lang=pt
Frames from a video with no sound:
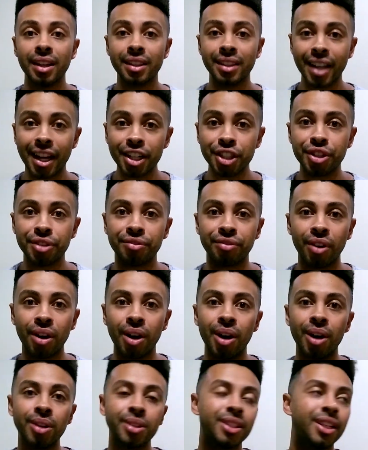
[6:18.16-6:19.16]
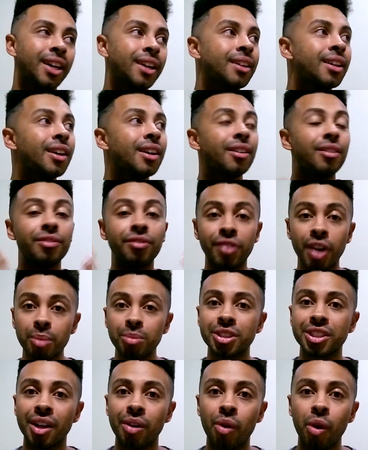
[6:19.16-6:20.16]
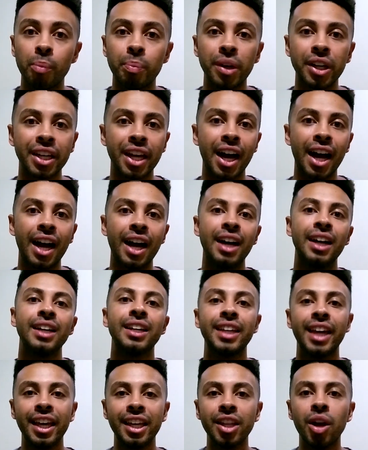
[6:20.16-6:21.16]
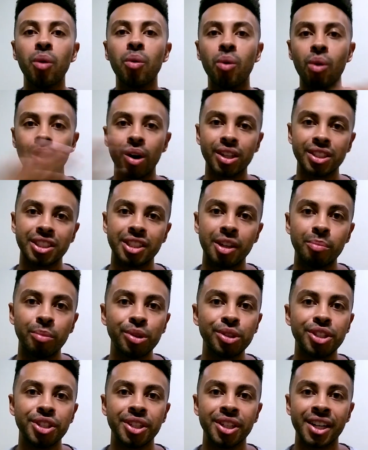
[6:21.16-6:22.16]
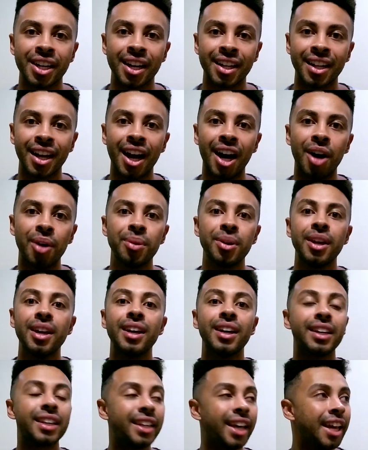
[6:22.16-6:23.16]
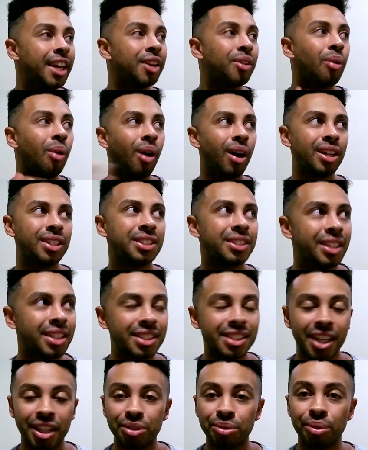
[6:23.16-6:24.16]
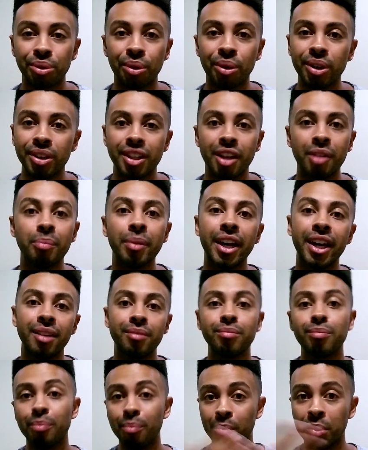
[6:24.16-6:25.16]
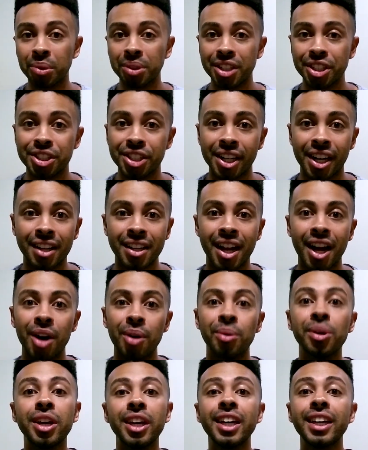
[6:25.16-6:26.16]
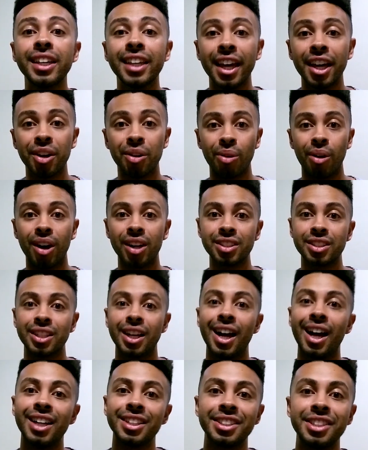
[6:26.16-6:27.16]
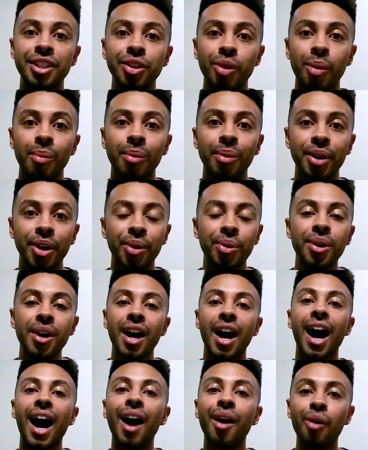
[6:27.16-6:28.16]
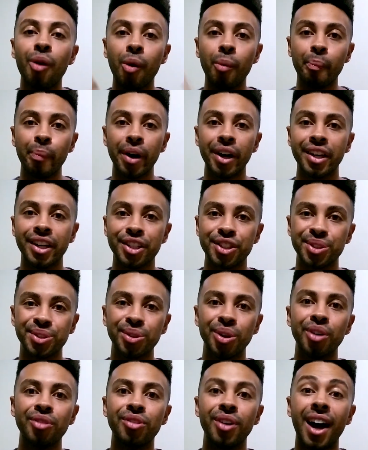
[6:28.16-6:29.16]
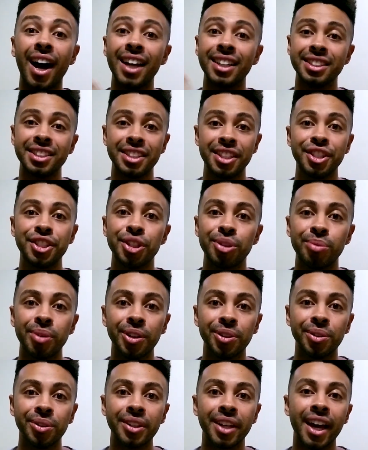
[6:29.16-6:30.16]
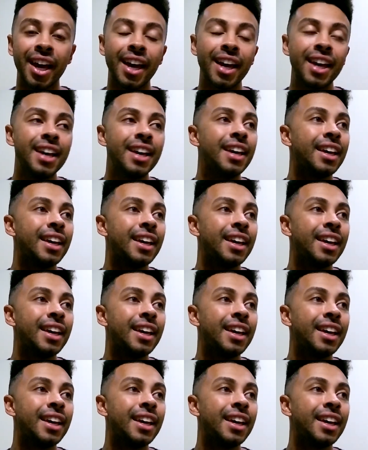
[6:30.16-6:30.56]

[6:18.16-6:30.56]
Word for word: tá de volta, Vamos acompanhar. Quem não gosta, mude de canal. Quem gosta e saturou também, muda de canal. E quem gosta, assim como eu, acompanha de novo, assiste quando der.